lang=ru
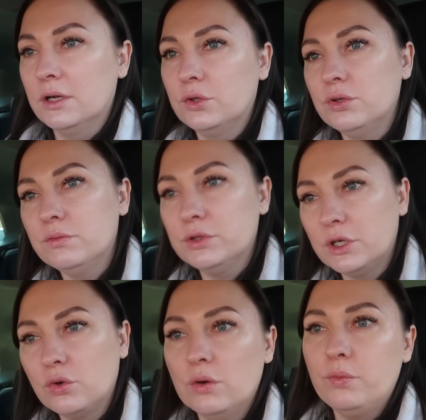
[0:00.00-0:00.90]
Кто-нибудь
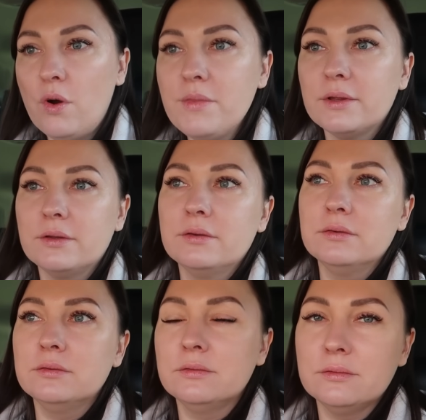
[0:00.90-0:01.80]
такое помнит?
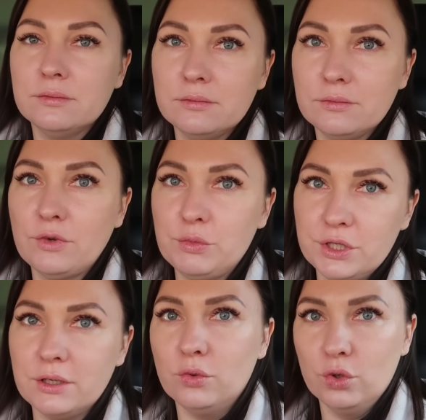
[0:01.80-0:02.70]

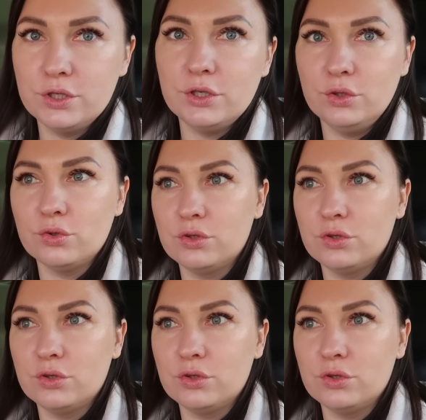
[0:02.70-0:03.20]
Вообще осенью,